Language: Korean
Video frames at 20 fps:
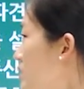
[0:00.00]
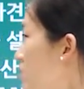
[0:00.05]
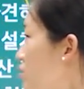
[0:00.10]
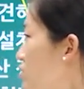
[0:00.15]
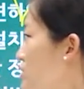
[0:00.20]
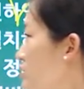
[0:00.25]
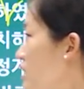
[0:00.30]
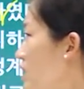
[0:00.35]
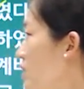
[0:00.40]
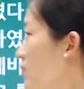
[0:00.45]

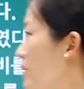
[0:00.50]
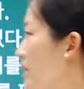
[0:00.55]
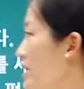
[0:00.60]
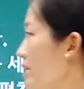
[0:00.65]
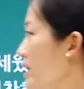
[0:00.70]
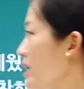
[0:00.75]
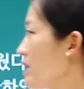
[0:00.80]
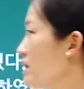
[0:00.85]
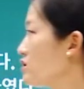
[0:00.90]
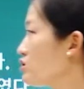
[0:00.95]

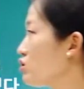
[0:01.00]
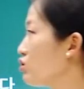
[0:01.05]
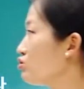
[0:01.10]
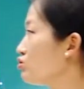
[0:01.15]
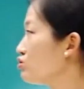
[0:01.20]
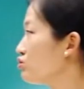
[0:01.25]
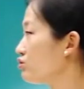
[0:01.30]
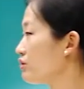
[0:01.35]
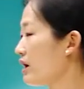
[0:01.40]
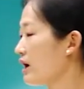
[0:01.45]
러시아와의
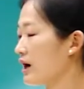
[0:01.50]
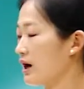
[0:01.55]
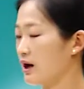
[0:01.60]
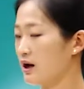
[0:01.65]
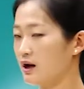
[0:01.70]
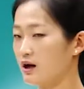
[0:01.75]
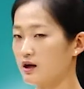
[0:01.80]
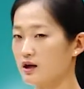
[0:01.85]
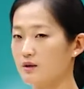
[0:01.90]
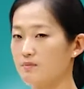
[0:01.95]
전투에
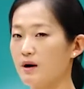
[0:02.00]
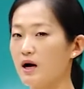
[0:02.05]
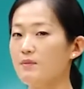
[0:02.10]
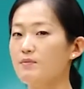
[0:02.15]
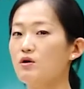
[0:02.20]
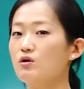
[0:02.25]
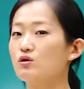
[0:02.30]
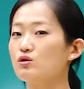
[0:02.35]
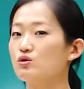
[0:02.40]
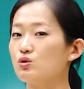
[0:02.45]

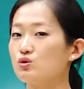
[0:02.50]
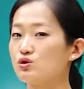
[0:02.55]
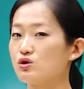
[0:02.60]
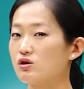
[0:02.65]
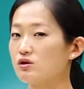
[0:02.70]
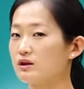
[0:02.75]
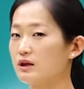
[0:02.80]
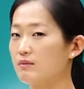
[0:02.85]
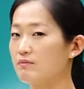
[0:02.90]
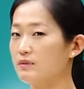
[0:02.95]
파병을
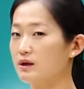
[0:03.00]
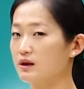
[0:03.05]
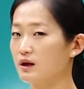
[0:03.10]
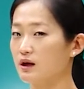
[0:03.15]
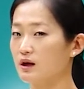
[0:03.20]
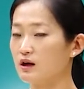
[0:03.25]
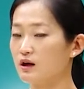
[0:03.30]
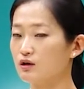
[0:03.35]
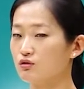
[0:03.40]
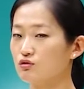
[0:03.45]
요청을
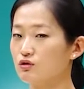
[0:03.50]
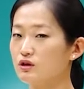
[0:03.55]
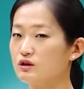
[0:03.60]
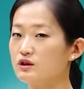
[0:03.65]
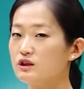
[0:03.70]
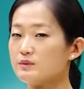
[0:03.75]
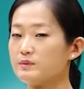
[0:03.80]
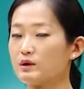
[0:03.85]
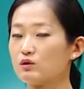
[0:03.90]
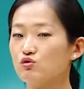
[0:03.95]
합니다.
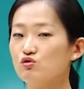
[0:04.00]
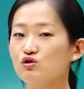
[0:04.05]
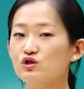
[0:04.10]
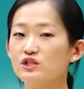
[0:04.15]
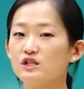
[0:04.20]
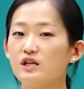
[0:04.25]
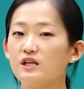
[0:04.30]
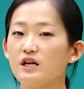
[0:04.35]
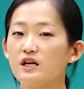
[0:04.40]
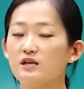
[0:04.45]
우리는 이미
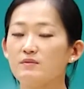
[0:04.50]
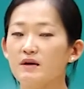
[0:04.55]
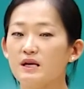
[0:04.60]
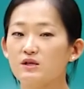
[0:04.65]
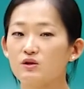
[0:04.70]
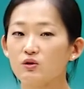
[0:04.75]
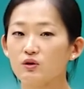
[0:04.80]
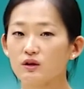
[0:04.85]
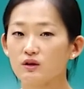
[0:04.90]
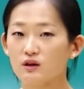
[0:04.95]
군신의 예를
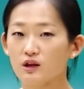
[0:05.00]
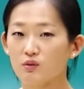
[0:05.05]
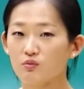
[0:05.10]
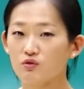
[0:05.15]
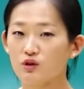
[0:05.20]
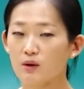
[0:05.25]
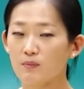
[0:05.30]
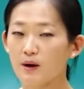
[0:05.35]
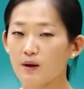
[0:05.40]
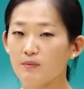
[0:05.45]
맺었기
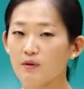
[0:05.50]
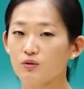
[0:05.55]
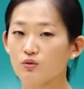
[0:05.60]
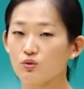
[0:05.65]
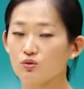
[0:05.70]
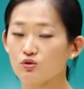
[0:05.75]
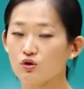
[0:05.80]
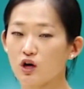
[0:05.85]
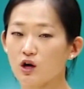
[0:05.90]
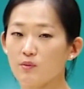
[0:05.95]
때문에 파병
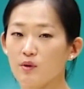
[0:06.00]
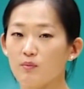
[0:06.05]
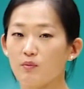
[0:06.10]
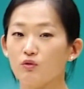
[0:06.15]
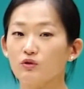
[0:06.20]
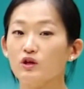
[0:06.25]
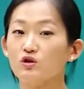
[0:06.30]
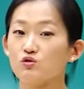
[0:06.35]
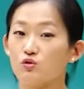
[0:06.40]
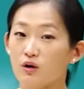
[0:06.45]
요청하면
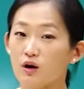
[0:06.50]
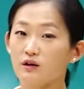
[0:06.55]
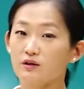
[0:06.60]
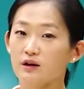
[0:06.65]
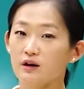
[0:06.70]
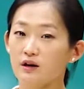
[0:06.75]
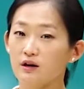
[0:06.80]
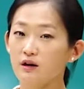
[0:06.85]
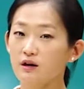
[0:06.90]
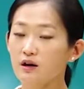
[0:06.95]
보내줘야
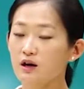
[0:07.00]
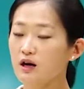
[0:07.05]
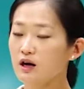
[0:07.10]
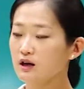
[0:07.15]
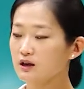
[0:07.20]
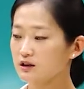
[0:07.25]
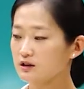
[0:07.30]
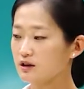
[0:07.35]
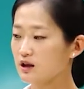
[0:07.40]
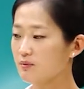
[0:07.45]
돼요.
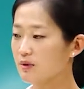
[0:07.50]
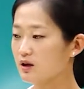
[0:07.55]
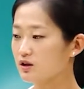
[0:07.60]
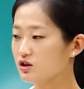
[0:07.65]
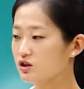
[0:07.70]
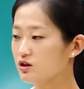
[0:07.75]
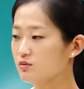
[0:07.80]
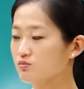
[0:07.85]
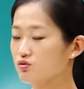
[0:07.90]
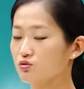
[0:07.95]
그때
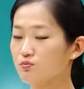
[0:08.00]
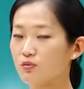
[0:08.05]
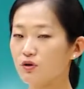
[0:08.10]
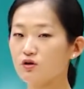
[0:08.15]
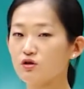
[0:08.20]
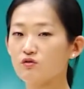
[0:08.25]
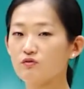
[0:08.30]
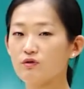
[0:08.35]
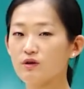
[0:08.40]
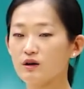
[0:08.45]
마침
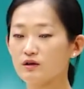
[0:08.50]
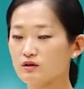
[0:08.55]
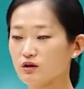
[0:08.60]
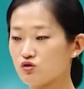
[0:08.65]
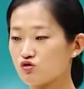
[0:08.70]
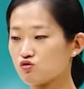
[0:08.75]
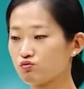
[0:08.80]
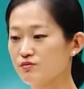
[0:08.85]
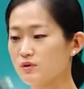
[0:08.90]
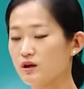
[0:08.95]
북벌을 위해서
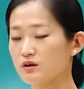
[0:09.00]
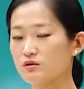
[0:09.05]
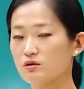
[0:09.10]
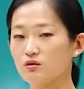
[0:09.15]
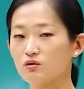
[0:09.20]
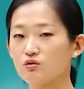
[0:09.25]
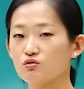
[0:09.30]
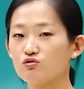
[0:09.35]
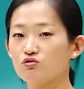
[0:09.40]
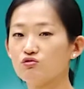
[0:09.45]

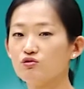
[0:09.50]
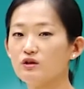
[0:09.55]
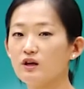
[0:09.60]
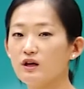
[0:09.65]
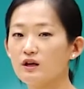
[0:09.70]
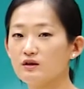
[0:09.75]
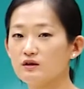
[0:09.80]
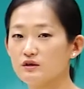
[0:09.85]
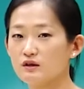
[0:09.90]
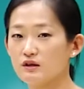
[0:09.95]
준비했었던
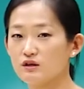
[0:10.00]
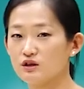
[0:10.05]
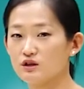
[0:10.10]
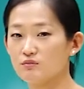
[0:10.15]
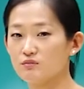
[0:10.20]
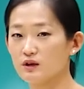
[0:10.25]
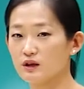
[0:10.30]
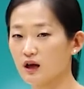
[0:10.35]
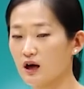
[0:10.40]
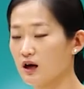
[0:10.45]
군대들이
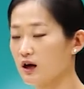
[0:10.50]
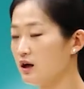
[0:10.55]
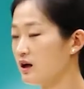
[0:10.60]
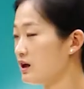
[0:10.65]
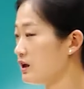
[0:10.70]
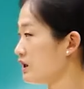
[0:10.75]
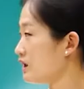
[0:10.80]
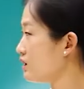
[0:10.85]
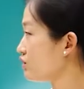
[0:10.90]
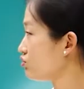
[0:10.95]
있습니다.
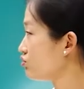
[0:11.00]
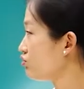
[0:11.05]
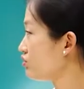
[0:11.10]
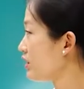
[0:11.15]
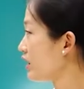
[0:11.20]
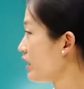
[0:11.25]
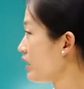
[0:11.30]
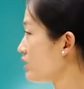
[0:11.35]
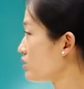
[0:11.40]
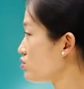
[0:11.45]
이
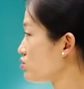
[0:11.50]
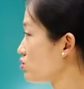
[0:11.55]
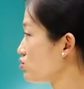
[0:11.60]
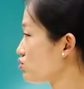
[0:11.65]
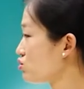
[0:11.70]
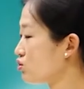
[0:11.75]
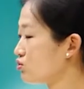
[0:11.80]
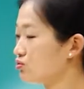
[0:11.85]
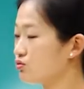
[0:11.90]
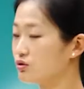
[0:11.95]
군대,
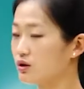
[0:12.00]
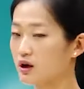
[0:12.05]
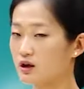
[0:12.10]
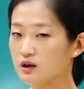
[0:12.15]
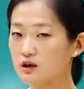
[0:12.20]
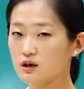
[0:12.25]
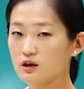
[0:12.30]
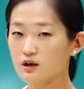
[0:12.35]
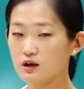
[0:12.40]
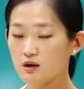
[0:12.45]
조총
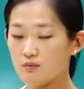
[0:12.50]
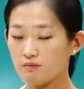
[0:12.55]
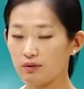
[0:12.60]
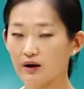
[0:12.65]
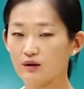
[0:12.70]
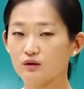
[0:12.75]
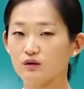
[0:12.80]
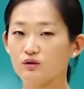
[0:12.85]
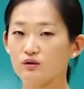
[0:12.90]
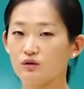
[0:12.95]
부대를
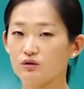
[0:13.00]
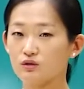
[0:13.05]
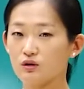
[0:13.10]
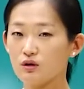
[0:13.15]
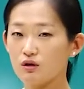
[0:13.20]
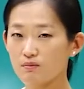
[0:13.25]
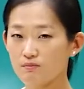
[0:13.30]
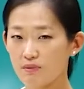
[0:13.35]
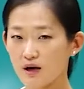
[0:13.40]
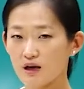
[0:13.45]

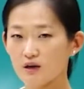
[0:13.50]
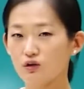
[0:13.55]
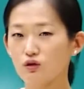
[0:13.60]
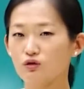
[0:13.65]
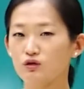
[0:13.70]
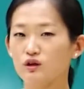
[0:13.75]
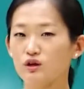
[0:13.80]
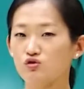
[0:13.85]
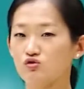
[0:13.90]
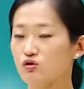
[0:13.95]
만들어서
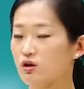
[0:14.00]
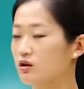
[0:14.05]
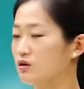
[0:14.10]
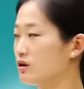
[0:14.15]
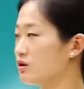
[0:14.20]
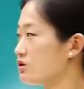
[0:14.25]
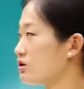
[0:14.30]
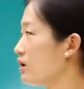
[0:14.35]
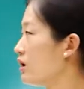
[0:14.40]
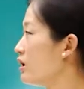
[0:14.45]
파견을 해주게
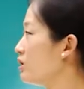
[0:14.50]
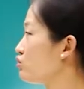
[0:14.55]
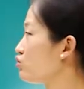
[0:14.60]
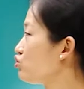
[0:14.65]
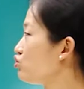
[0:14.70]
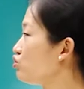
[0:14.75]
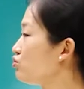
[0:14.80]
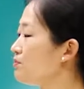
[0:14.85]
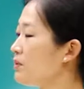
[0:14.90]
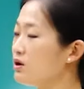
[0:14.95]
되죠.
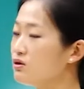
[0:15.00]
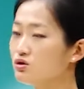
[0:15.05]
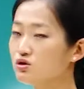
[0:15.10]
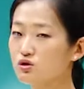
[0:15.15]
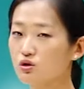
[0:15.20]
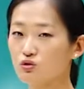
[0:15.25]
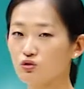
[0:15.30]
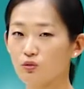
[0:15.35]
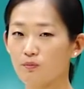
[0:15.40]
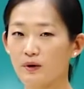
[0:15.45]
2번
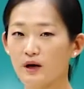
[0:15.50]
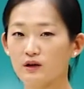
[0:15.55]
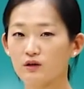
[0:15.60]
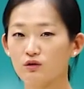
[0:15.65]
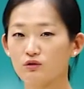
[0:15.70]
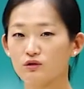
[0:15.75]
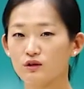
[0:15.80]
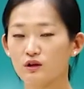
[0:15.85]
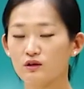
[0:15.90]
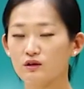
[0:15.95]
정도
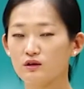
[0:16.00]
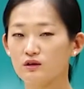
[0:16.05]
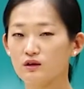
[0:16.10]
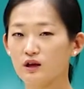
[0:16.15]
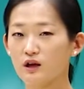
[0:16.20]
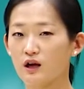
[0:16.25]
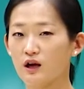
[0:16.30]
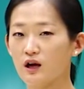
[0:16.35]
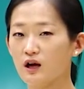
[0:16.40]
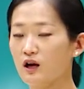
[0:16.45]
파견을
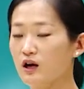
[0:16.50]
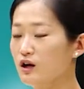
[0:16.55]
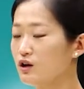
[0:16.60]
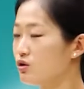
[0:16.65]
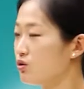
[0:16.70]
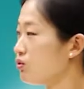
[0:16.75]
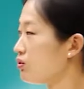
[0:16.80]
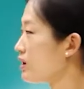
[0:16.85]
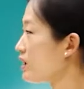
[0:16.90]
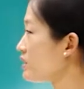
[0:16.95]
했는데
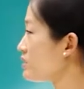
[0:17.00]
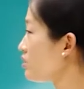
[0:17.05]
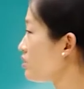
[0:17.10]
요게